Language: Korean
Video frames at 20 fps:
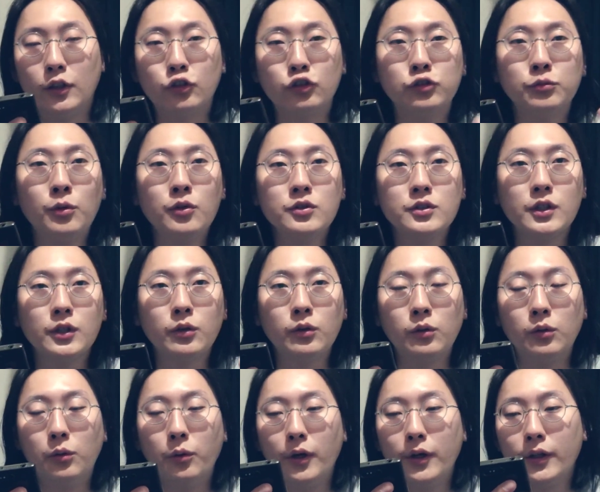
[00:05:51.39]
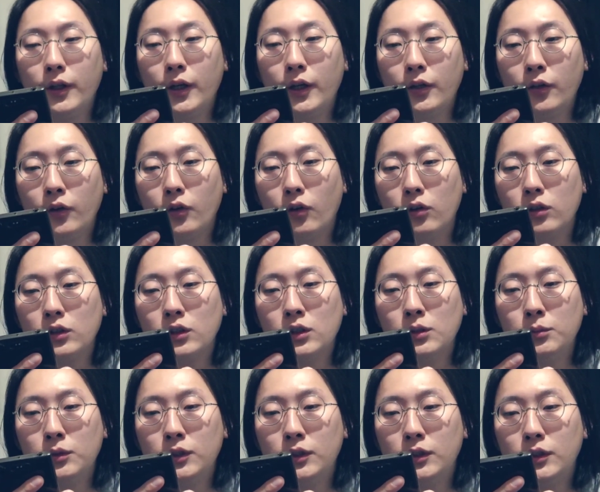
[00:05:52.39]
두 번째로, 회사에서
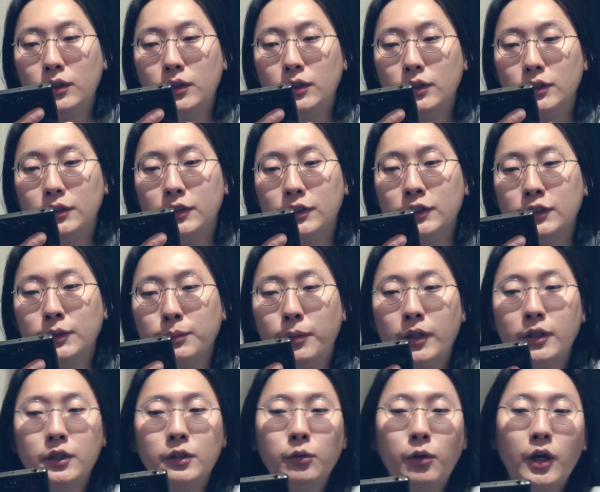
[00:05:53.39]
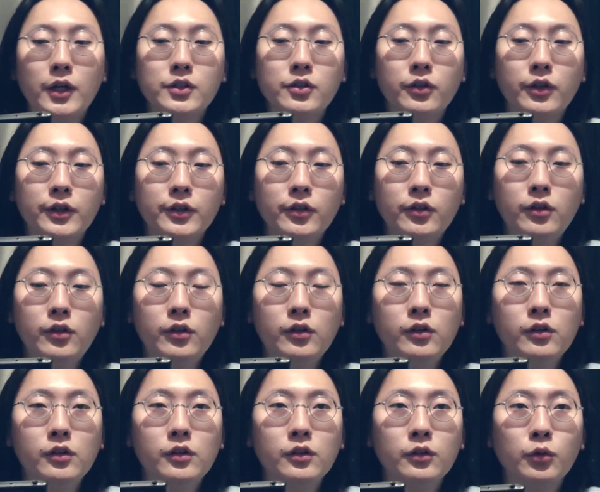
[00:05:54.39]
연금을 지급하는 과정에서
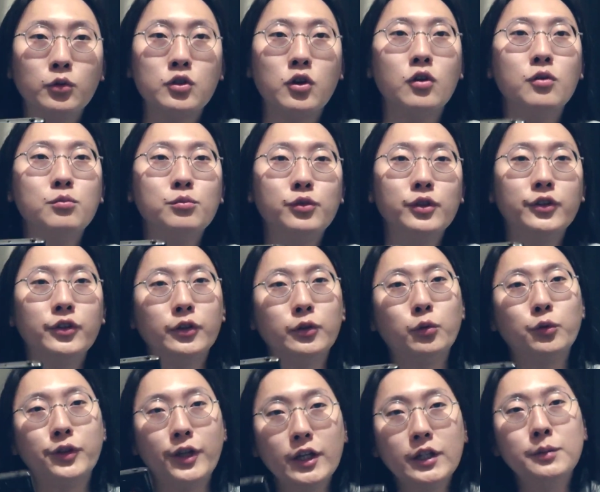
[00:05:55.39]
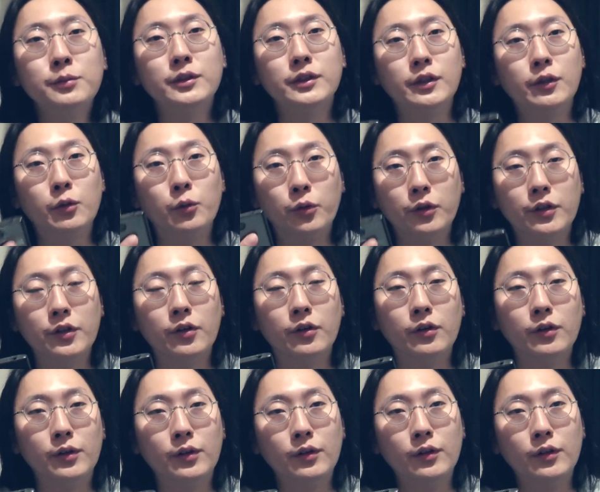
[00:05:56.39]
또 정부에서 또 세금을 떼요, 여기서.